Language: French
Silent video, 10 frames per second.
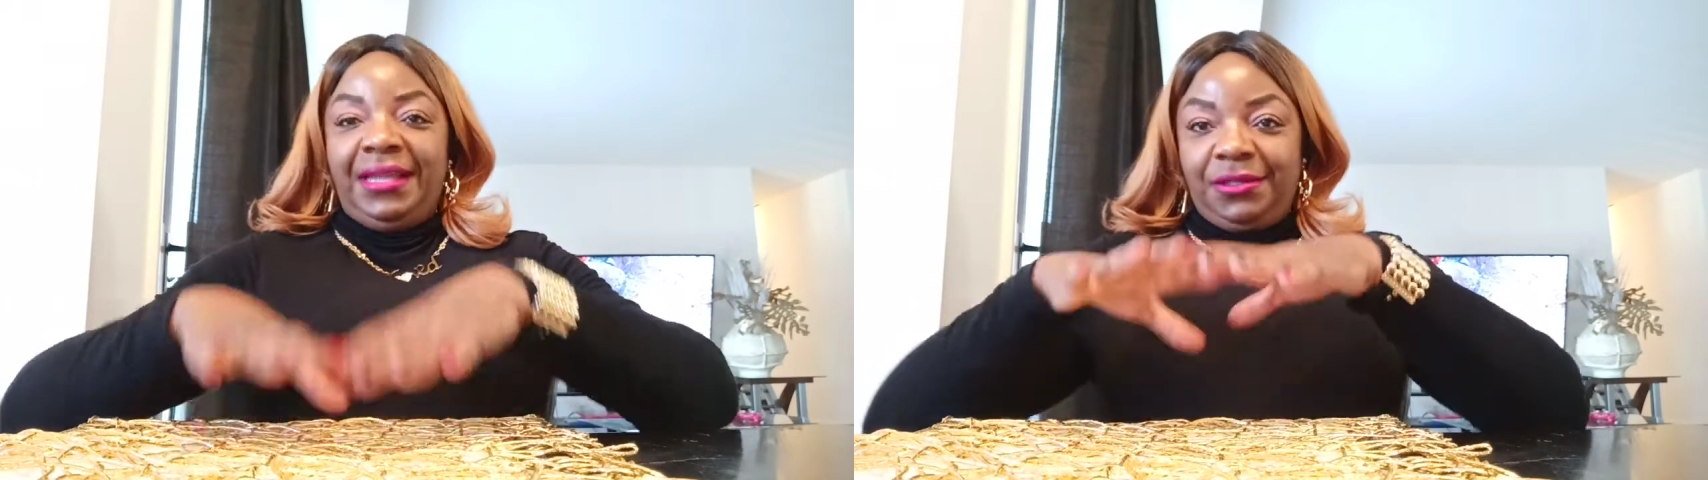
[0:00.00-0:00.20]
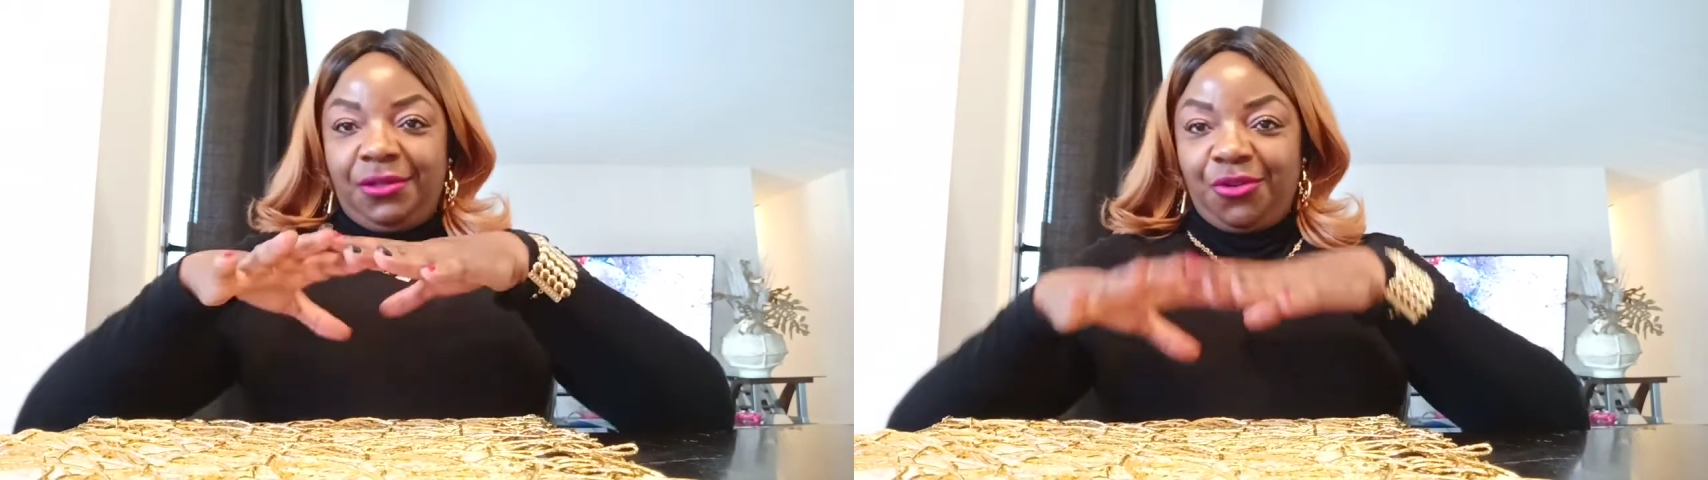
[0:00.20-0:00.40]

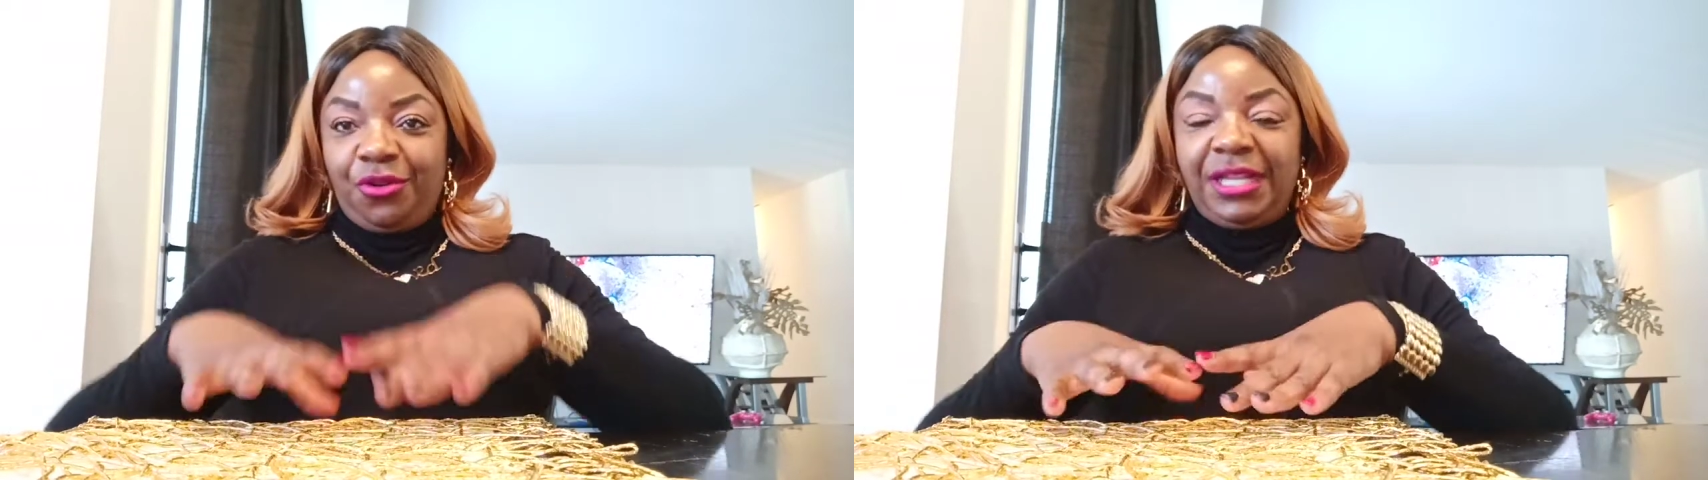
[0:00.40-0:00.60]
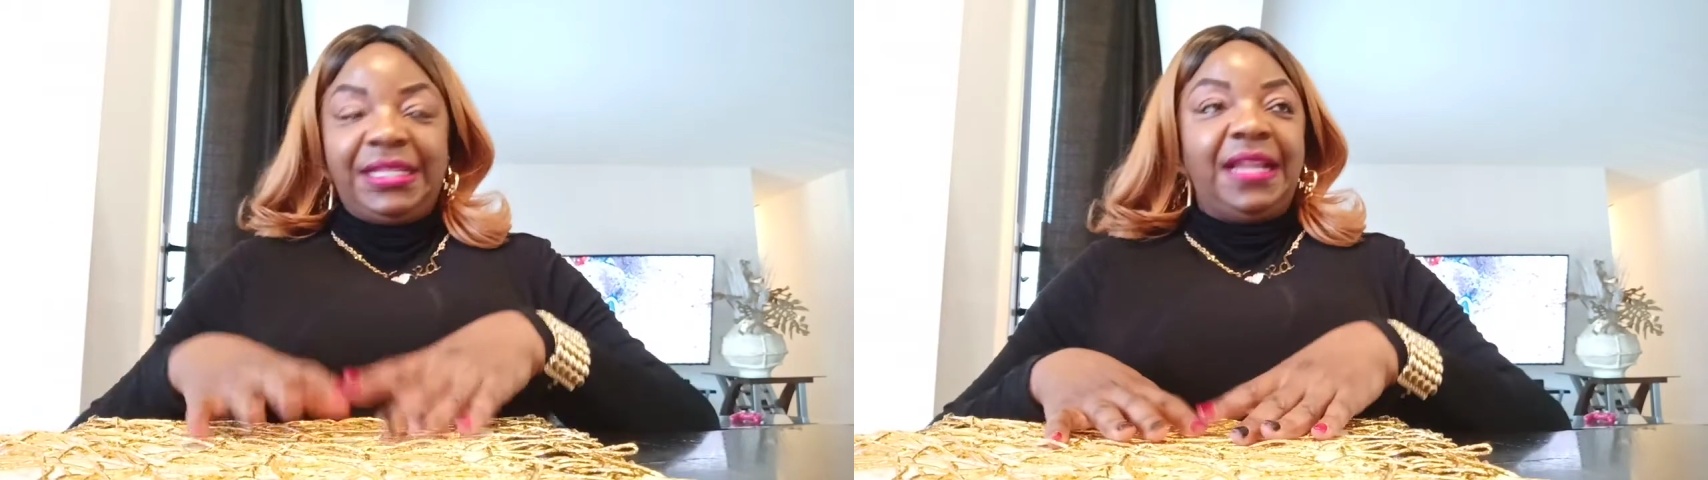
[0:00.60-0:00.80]
Je
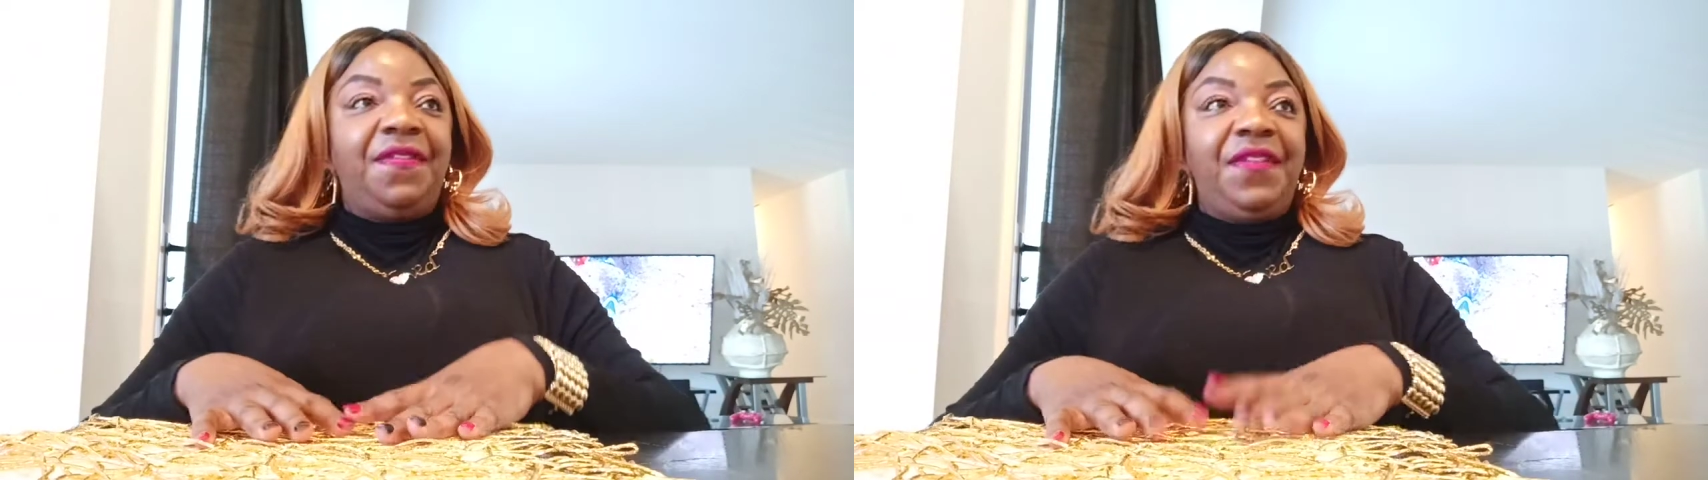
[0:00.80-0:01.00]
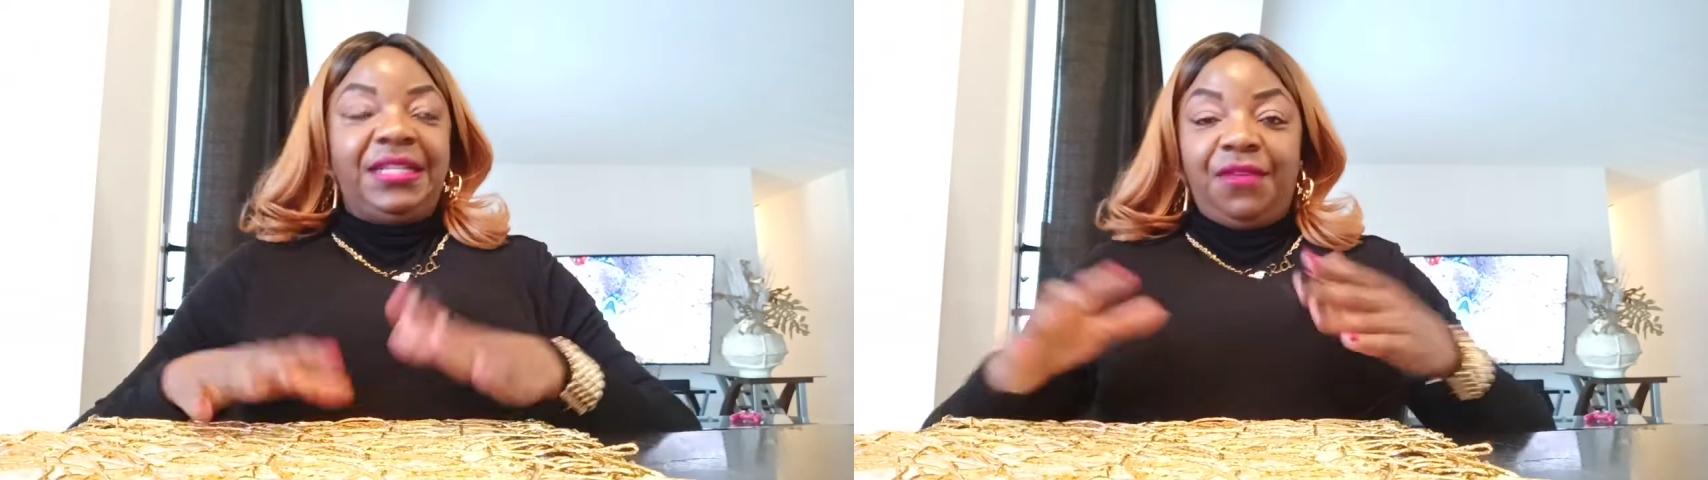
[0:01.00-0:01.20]
connais cette
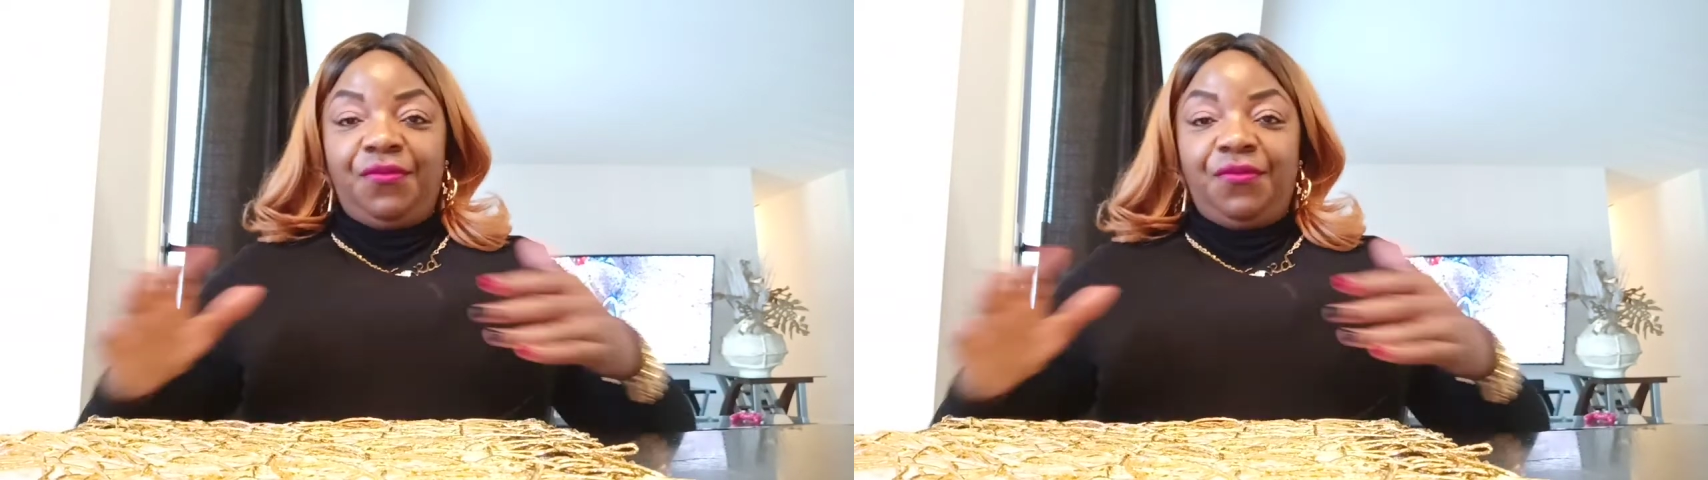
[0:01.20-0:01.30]
fille, j'ai